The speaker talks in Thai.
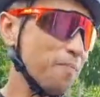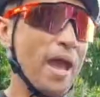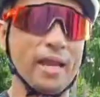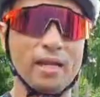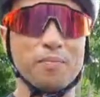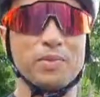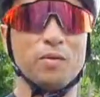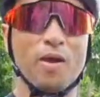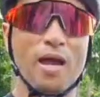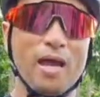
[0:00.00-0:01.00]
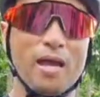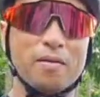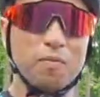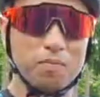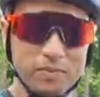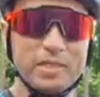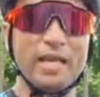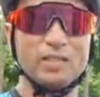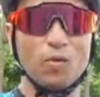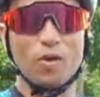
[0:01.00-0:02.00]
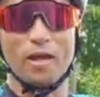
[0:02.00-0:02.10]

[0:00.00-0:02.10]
แปดครับถือว่า ใจสู้ค